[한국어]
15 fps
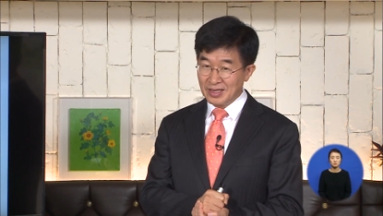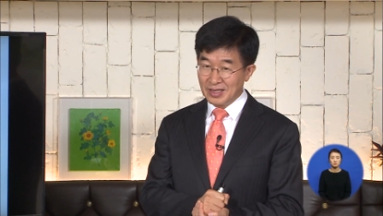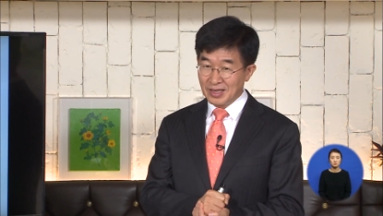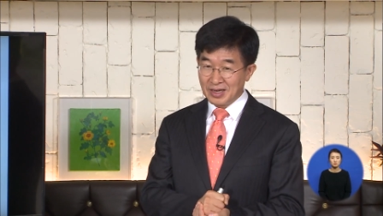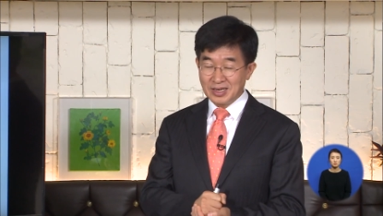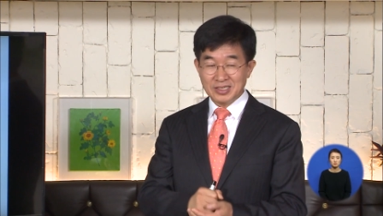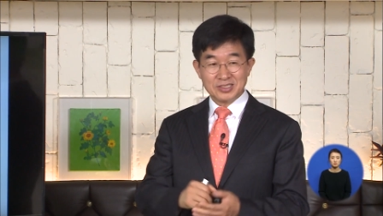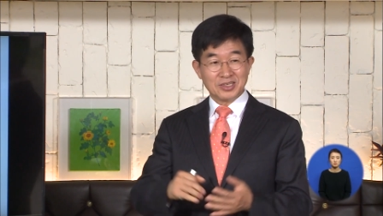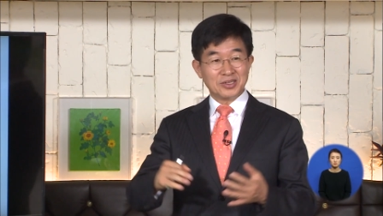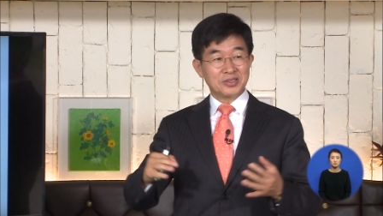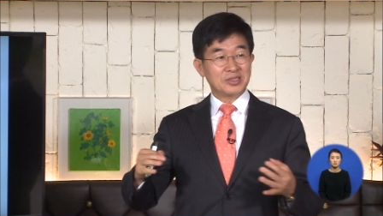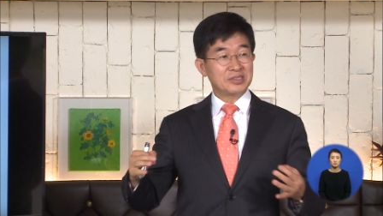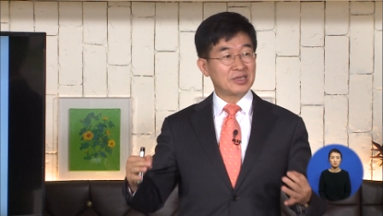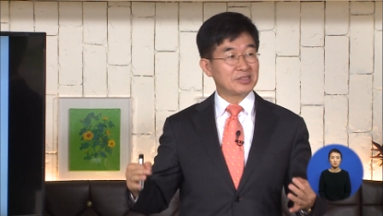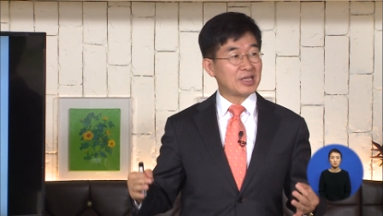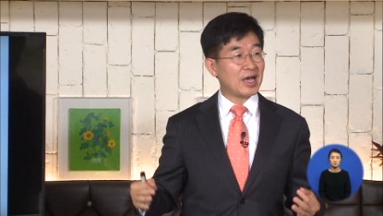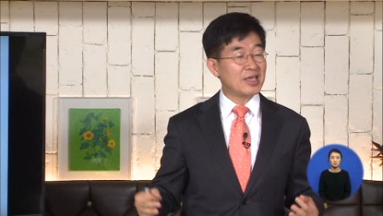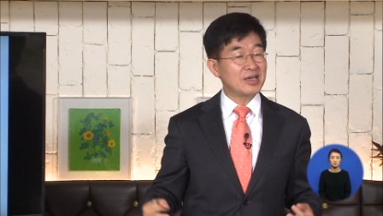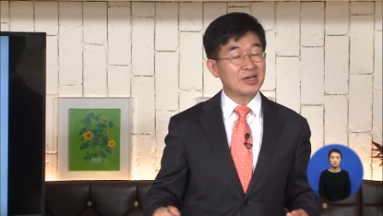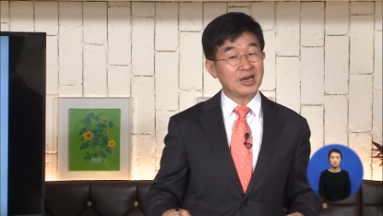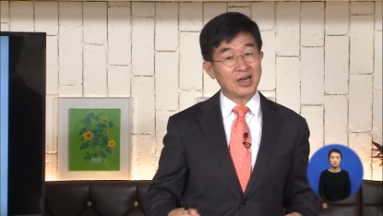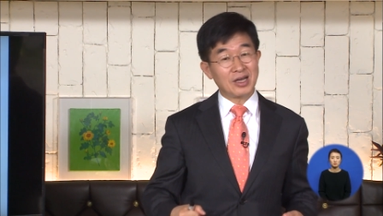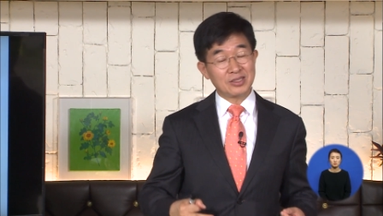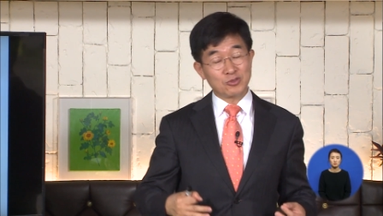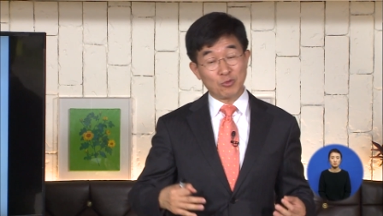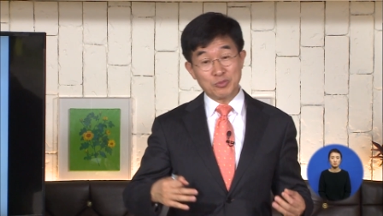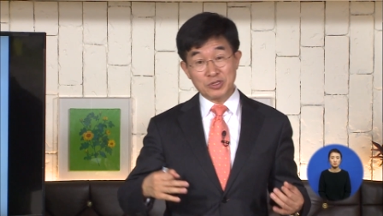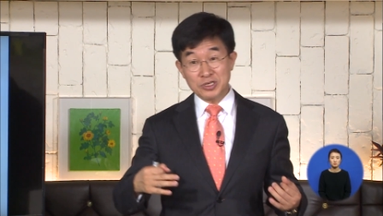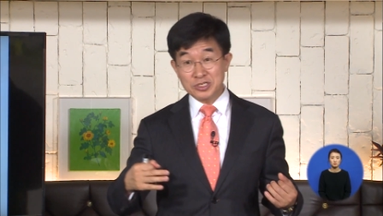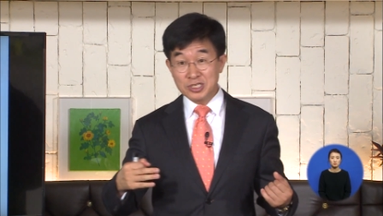그래서 저는 이제 나이가
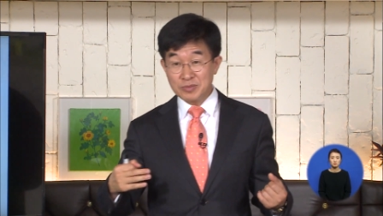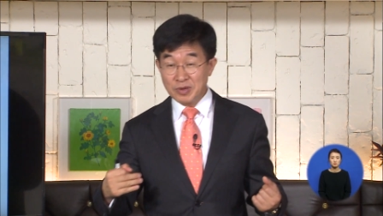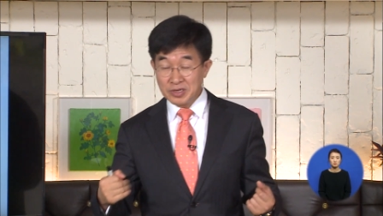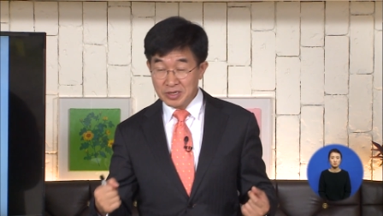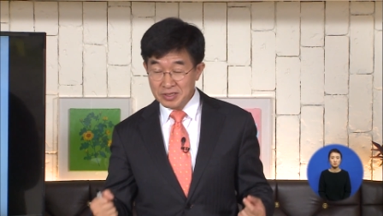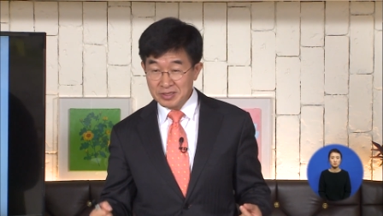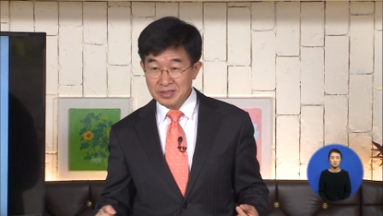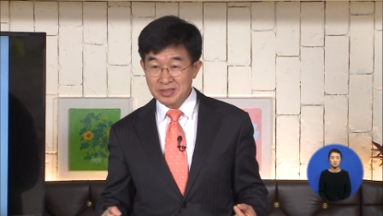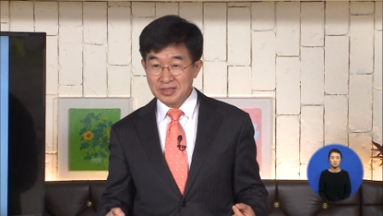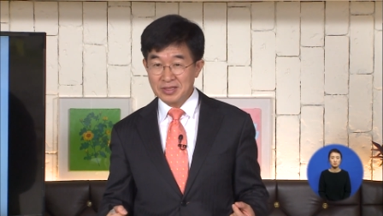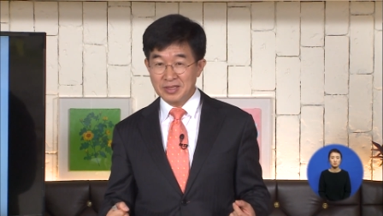좀 드시면은